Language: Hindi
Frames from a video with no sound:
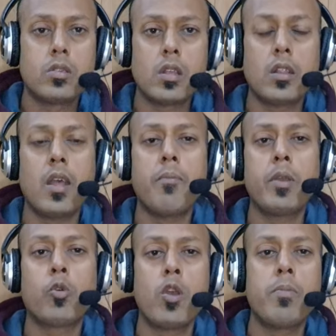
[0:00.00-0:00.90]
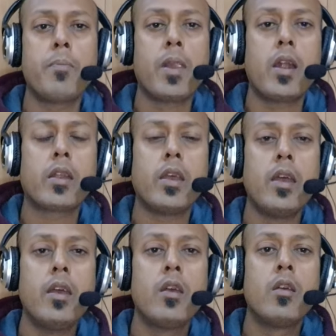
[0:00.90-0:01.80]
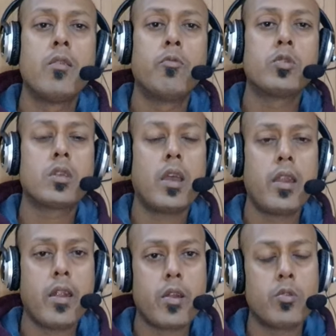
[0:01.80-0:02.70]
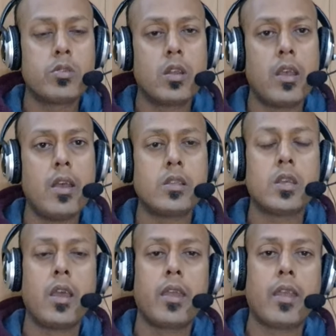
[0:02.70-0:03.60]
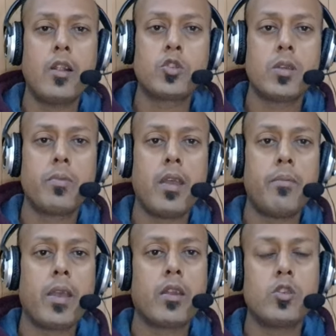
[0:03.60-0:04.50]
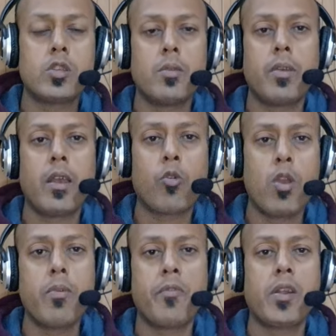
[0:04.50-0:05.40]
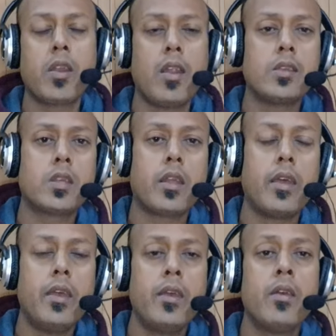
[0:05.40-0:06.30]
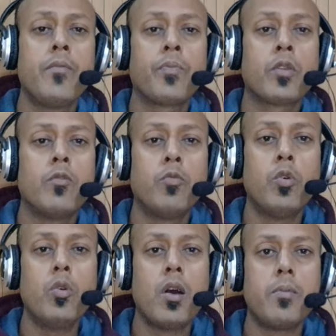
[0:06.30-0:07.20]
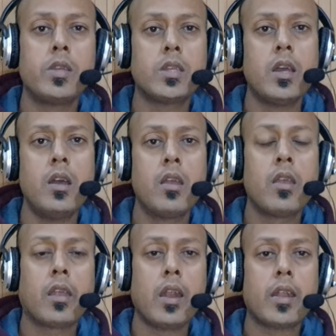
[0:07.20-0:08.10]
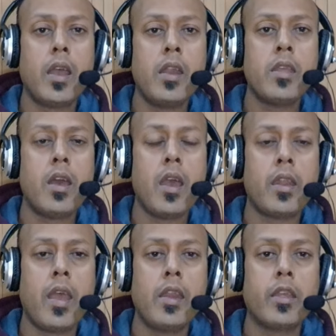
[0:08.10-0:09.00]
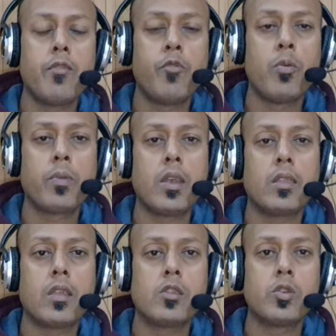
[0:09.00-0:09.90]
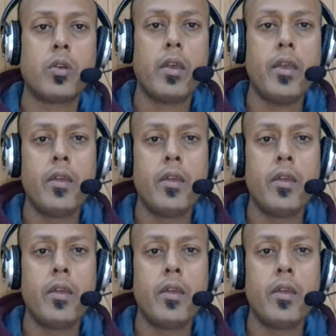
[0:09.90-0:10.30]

जितना भी कोई भी प्लांट है वो चाहे नाइट्रोजन है चाहे कैल्शियम है मैग्नीशियम है कोई भी फर्टिलाइज़र है वो हमेशा कैटाइन या एनाइन की फॉर्म के अंदर जो है